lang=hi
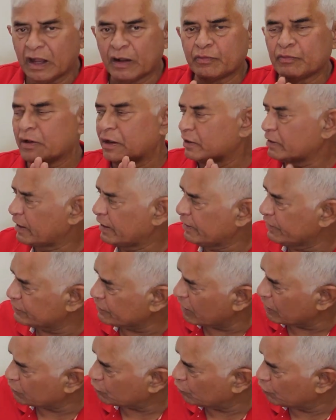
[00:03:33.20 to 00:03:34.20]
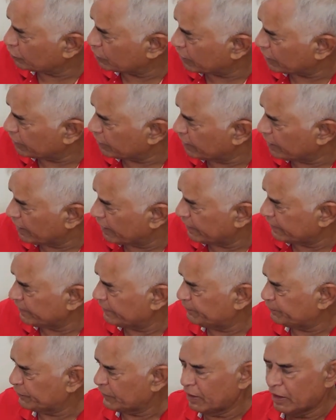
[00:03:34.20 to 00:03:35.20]
अब घर का ईशान कौन कट गया है
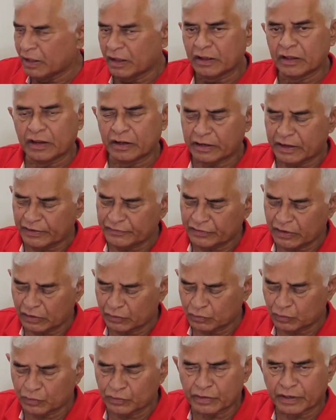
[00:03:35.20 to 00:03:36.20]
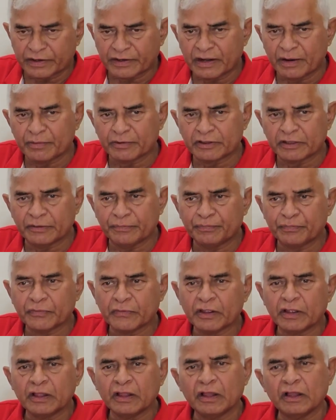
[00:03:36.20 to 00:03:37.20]
घर का ईशान कौन कटना मतलब
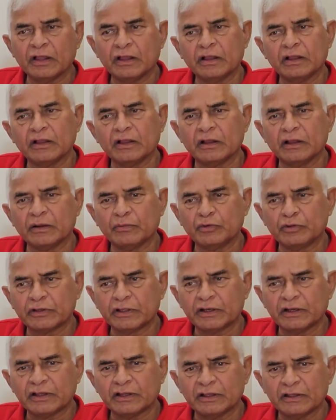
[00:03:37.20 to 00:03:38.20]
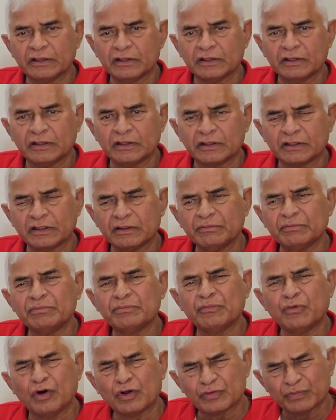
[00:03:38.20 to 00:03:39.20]
बोलते ना कि
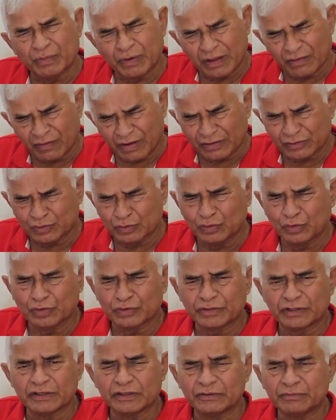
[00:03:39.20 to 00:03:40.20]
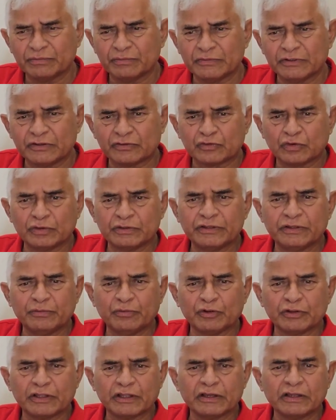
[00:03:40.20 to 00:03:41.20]
बहुत बड़ा वास्तु दोष है इसको
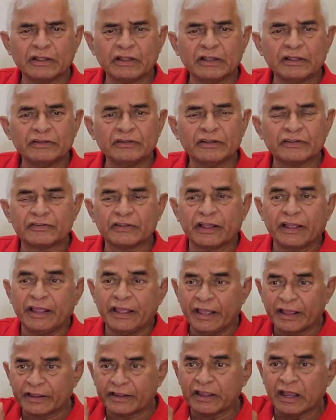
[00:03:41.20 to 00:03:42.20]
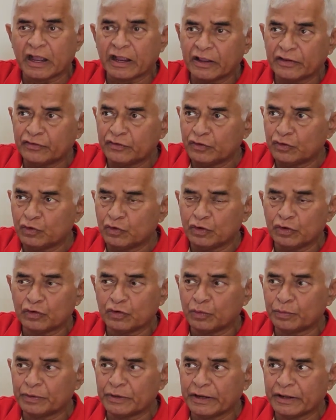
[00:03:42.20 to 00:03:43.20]
बोलते हैं ना जैसे एक के आगे जीरो
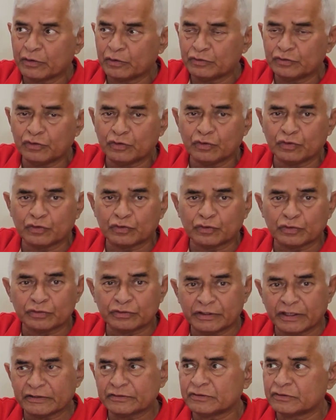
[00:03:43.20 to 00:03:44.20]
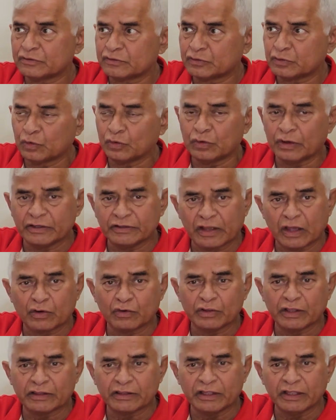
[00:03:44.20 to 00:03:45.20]
लिखो फिर एक जीरो लिखो तो दस सौ हजार
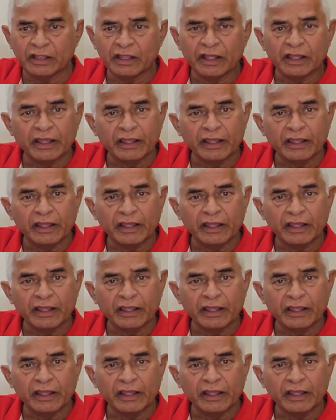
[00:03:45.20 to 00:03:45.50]
हो जाते हैं